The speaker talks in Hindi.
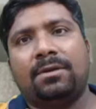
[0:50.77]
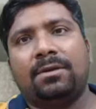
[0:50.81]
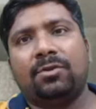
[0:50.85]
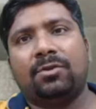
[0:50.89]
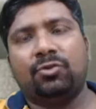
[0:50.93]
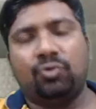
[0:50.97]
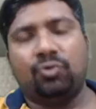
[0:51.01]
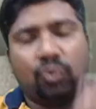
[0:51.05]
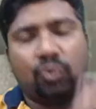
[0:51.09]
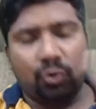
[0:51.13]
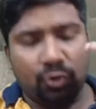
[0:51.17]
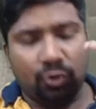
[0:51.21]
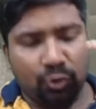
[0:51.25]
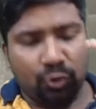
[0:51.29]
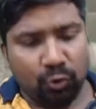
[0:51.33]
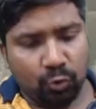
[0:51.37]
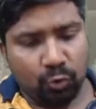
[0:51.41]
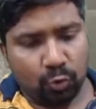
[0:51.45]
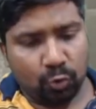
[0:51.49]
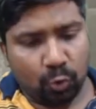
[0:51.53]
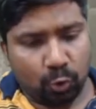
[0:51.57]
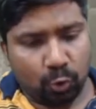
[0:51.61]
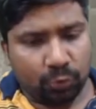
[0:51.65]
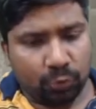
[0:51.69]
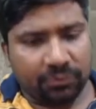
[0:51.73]
जो न्यू
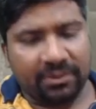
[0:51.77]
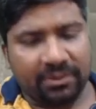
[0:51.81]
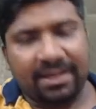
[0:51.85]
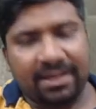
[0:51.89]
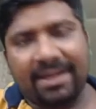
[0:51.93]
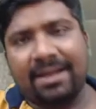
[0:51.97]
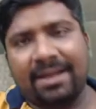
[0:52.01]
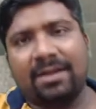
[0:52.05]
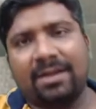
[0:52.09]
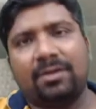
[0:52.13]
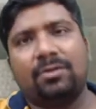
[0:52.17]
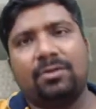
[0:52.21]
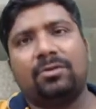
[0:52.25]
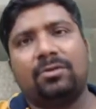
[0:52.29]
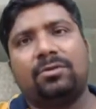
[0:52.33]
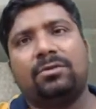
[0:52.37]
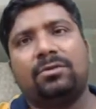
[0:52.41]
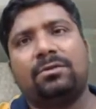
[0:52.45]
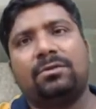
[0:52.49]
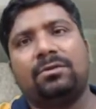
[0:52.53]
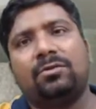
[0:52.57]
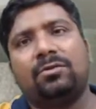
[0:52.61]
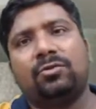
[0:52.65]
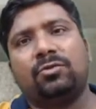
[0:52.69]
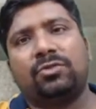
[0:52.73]
कोर्स है
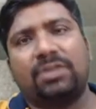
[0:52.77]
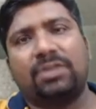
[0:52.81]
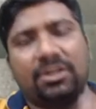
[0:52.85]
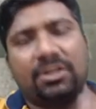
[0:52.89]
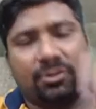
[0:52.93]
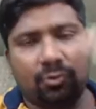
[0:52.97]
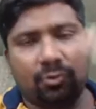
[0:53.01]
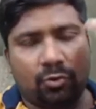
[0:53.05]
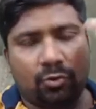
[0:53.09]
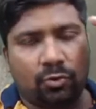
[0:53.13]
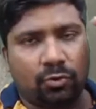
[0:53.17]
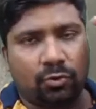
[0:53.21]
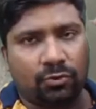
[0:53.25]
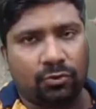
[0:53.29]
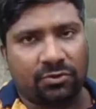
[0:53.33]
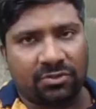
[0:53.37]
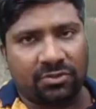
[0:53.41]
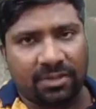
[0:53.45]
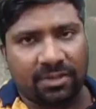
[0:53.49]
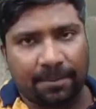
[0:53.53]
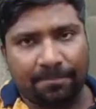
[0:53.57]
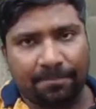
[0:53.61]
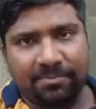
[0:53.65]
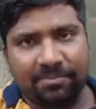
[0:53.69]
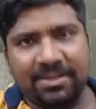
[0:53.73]
उसके जो
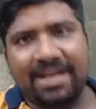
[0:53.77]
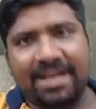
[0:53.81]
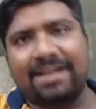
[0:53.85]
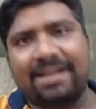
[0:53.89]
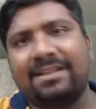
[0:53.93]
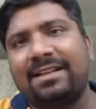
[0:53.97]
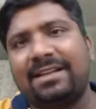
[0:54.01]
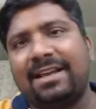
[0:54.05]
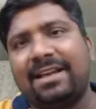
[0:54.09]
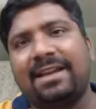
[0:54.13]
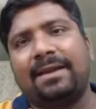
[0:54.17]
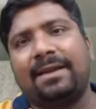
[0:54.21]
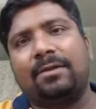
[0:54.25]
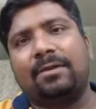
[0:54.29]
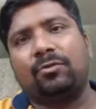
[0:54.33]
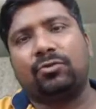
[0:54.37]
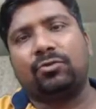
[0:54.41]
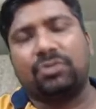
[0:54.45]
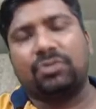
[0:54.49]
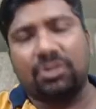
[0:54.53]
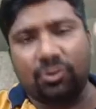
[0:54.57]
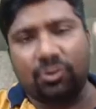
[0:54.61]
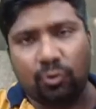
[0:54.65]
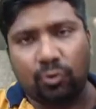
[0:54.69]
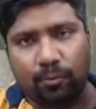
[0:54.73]
सब्जेक्ट हैं
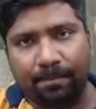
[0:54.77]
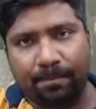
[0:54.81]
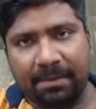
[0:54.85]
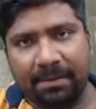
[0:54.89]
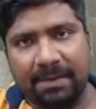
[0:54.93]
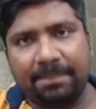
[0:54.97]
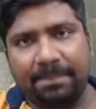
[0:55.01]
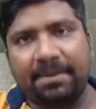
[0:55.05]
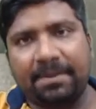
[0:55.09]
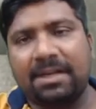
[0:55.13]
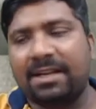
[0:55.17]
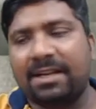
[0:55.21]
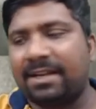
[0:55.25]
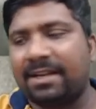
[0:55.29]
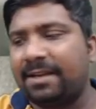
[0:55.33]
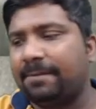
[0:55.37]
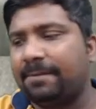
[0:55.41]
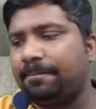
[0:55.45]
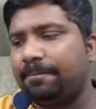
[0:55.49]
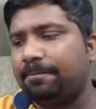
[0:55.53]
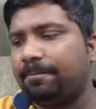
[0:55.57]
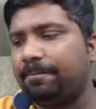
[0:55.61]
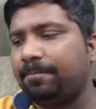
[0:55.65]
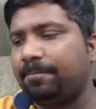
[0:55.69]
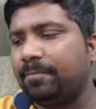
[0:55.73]
उसके जो पेपर हैं
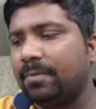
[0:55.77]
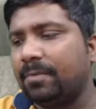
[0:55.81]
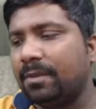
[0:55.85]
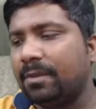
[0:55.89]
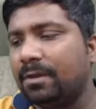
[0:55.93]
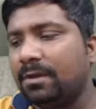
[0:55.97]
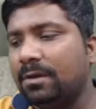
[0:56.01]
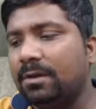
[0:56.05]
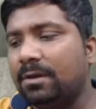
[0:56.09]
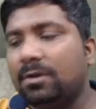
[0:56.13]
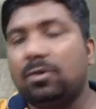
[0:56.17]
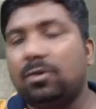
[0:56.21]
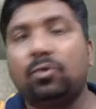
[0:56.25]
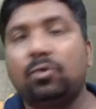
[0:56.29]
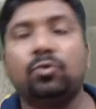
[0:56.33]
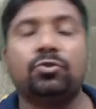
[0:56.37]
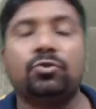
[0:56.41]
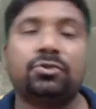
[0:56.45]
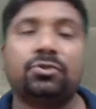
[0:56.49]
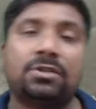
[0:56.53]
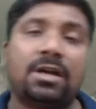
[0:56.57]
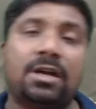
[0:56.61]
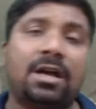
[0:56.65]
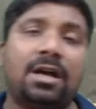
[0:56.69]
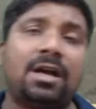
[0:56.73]

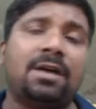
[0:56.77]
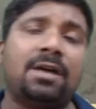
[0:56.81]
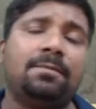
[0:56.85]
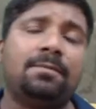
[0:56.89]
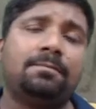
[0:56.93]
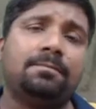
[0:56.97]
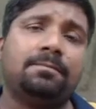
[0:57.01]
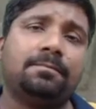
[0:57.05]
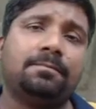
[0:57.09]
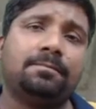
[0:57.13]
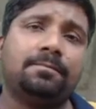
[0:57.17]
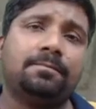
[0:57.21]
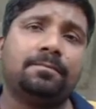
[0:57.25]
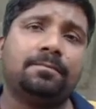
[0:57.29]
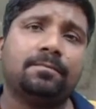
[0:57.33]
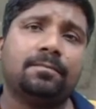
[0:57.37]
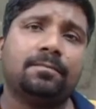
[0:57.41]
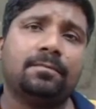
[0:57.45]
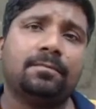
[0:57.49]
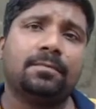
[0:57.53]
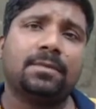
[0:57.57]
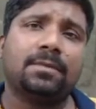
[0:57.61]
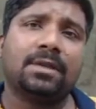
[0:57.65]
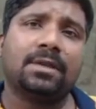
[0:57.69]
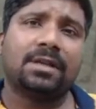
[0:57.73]
उसका
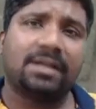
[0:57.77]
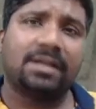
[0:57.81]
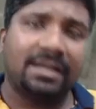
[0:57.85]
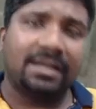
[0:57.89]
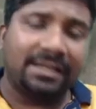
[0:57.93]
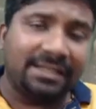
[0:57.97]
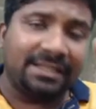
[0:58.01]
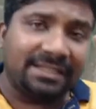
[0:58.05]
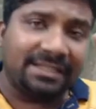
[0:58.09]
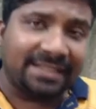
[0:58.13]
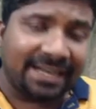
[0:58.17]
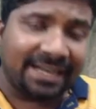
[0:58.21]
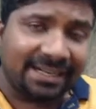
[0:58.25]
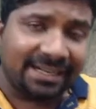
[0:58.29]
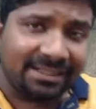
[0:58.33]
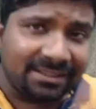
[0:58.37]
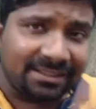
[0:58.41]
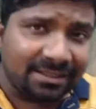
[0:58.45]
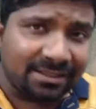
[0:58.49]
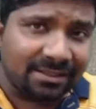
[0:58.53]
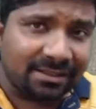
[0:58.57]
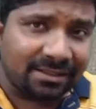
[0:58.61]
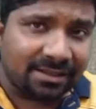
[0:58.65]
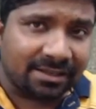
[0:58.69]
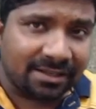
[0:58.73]
कंटेंट
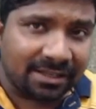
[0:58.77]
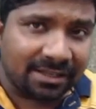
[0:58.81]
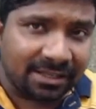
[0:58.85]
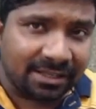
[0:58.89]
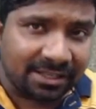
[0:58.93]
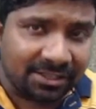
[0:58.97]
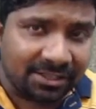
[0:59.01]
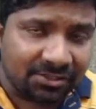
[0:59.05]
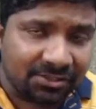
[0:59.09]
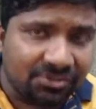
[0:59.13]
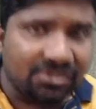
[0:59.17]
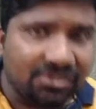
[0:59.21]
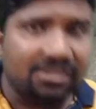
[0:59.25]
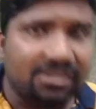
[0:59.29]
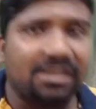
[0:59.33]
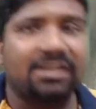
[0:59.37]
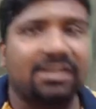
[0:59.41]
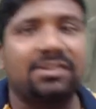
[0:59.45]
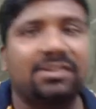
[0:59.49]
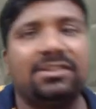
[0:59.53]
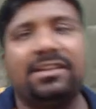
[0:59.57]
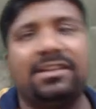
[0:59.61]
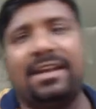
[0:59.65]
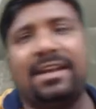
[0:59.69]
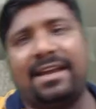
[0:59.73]
रिलीज्ड कर
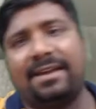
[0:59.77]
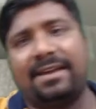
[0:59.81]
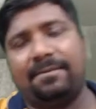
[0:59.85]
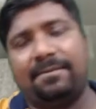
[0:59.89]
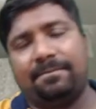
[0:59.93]
दिया है